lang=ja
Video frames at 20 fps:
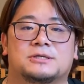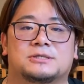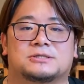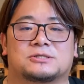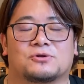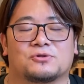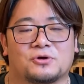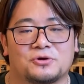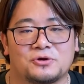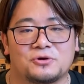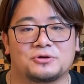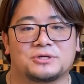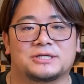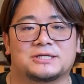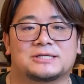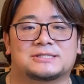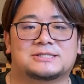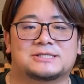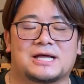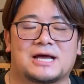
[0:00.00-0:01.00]
そのよう
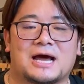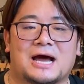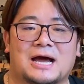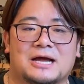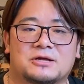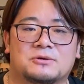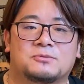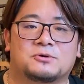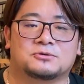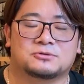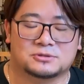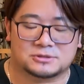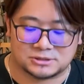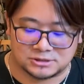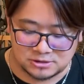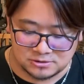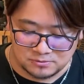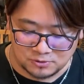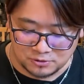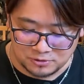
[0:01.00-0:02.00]
にですね歩もうと
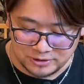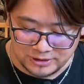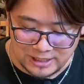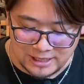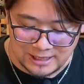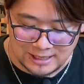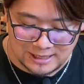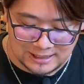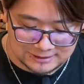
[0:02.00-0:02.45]
するもので